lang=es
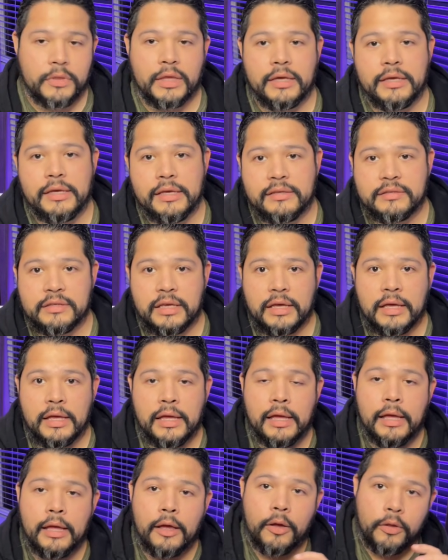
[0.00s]
Y es que
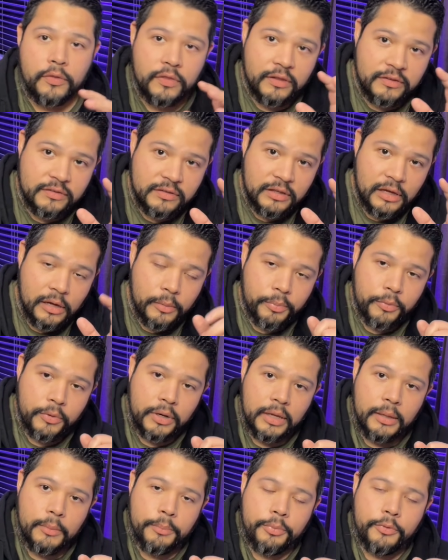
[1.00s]
decía, por
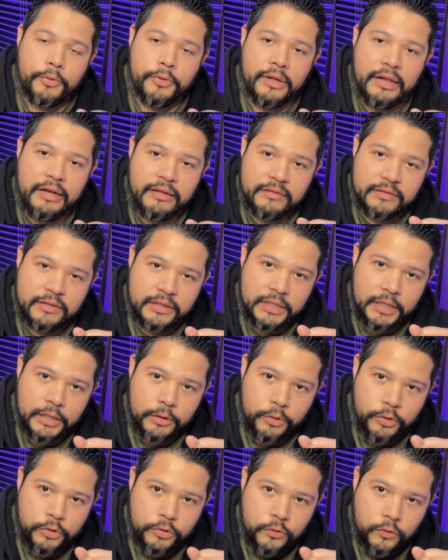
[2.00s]
ejemplo, el
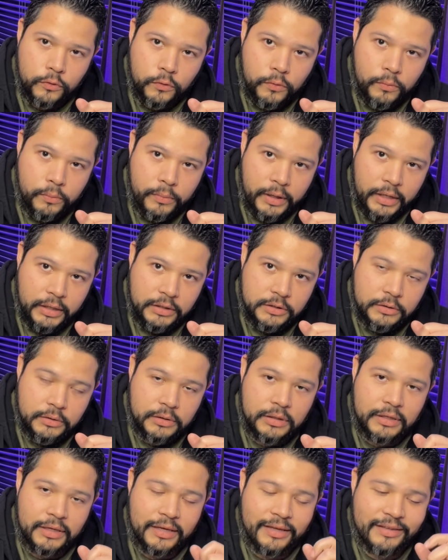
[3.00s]
senador Joe Manchin,
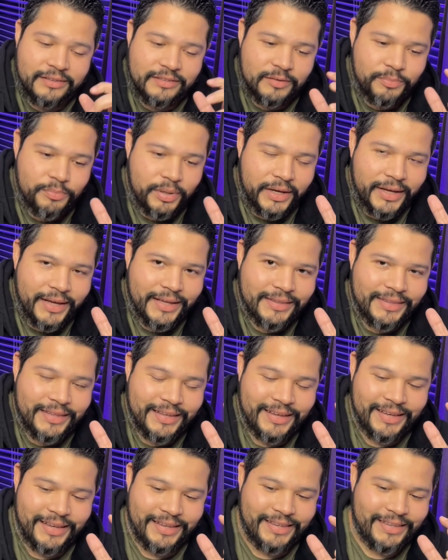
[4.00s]
que ese
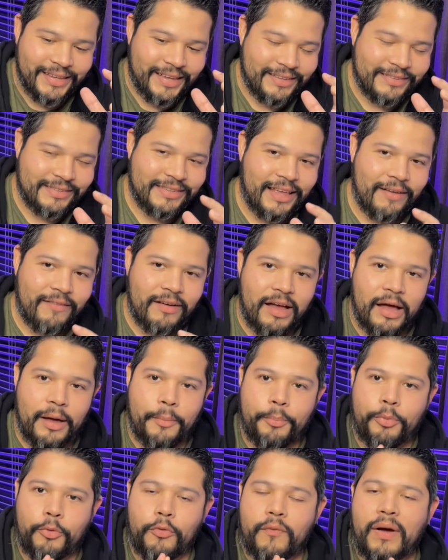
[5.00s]
paquete que ya estaba
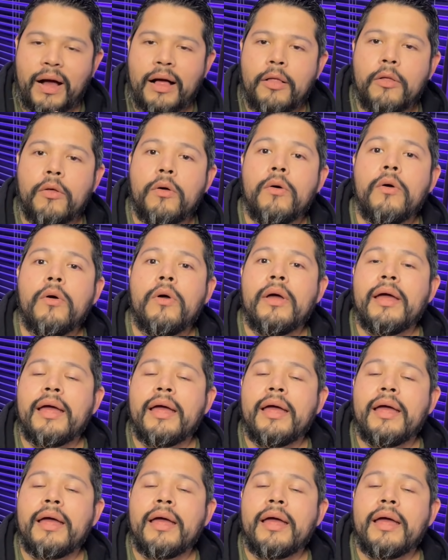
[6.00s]
aprobado